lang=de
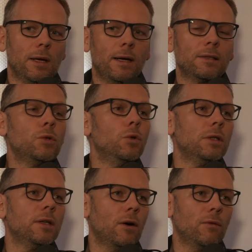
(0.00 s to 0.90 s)
als
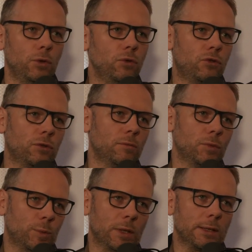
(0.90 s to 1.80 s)
Kunde auch wünscht,
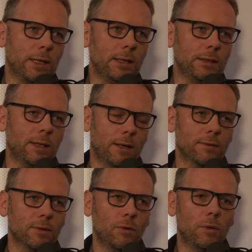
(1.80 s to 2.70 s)
muss man ganz ehrlich
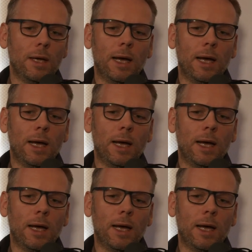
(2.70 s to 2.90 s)
sagen. So.